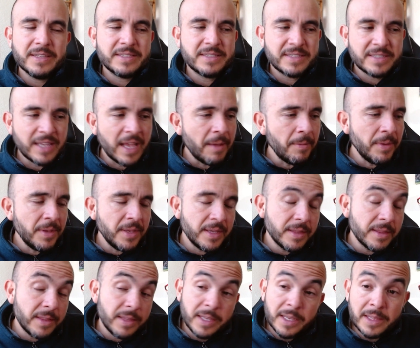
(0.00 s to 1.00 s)
sabe y
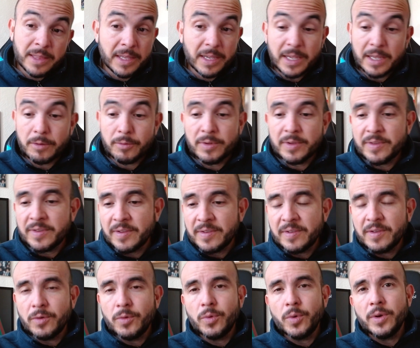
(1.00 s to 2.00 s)
entiende que no está
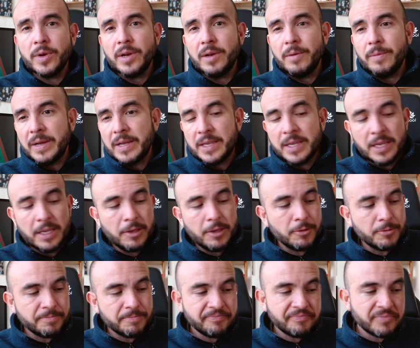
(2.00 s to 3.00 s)
seguro en el
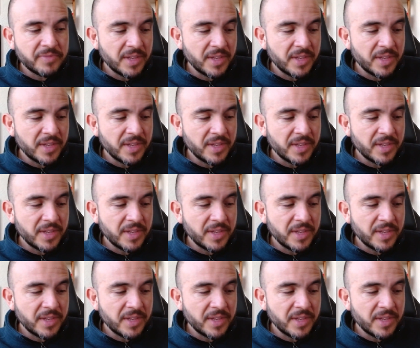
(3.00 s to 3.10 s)
banquillo.